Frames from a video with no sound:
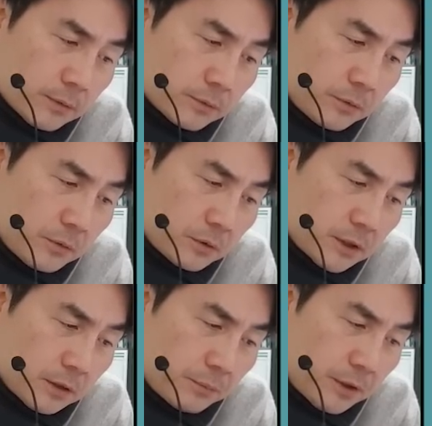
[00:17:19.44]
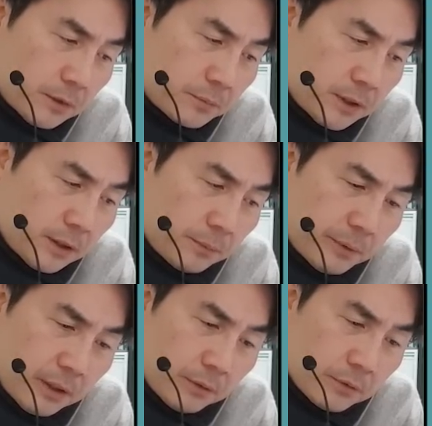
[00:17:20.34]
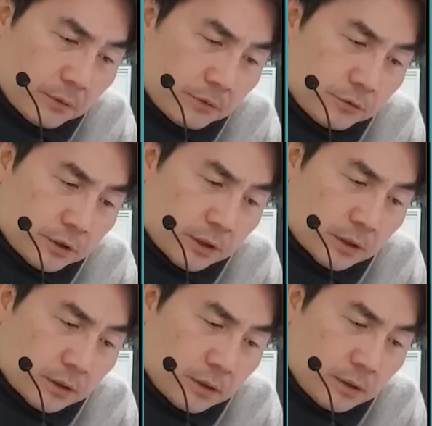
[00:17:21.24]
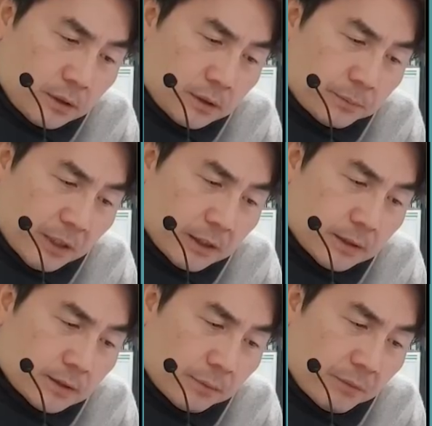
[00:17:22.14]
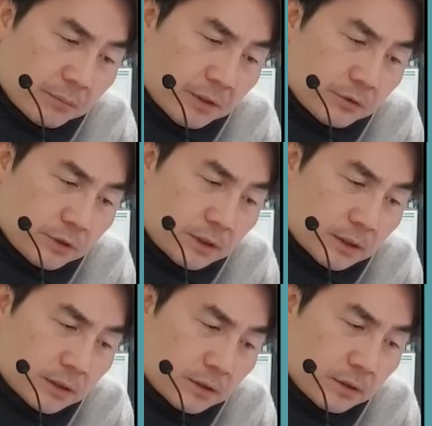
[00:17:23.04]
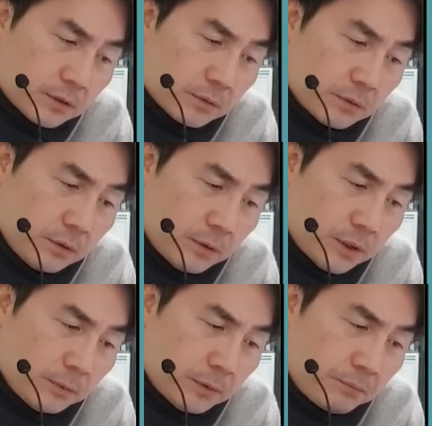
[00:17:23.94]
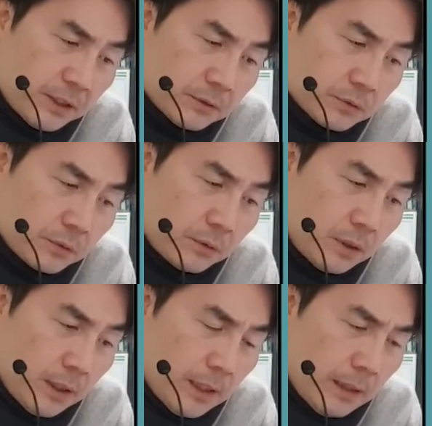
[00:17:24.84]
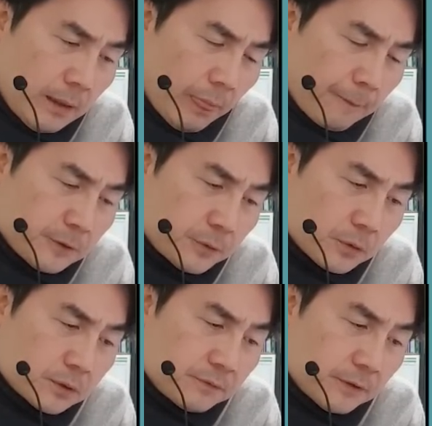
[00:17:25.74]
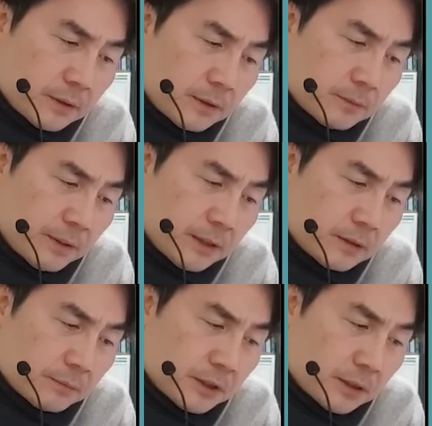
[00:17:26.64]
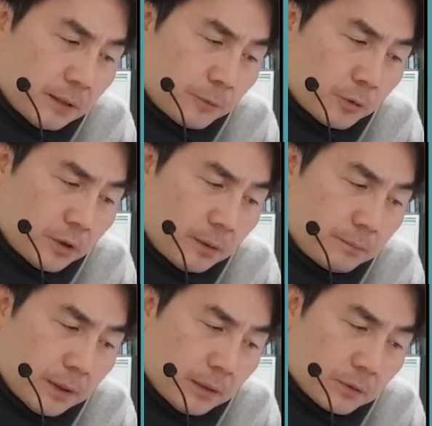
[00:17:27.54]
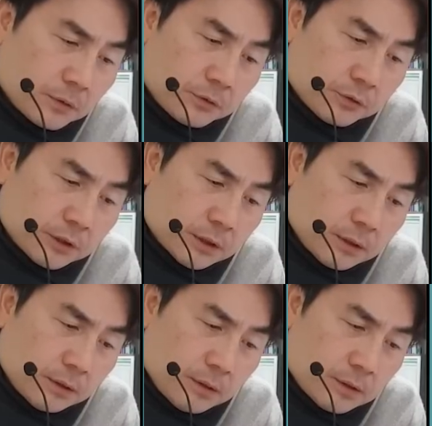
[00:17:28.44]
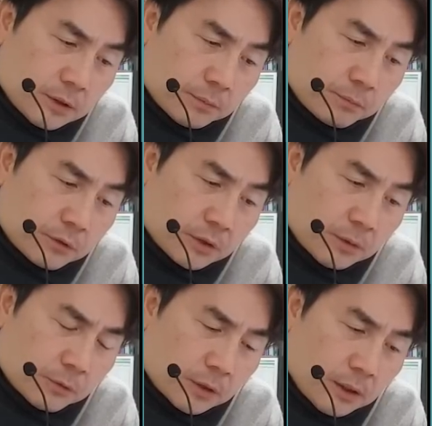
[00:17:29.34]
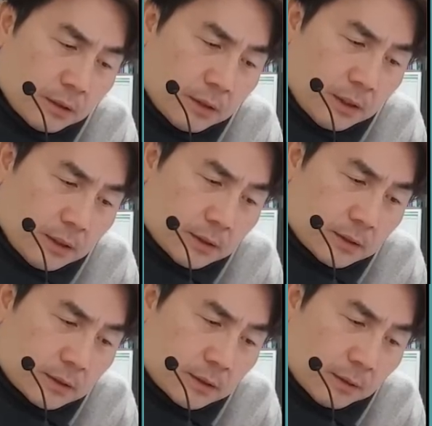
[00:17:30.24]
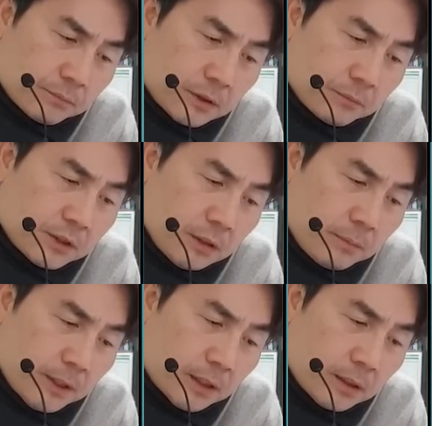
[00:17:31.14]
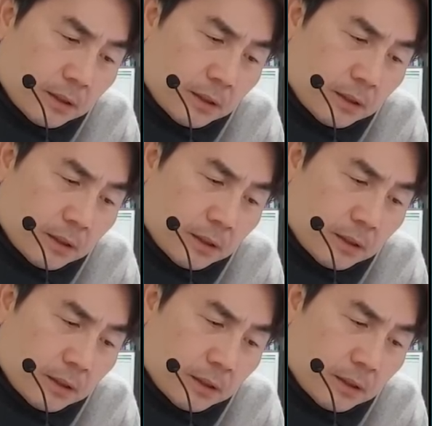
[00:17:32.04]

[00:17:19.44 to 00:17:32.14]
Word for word: 운동장비 업체 펠로톤 주식을 팔천삼백만 주 이상 사들였고, 이번 매수로 소로스 펀드 매니지먼트가 보유한 펠로톤 주식은 전 분기보다 삼 점 칠 배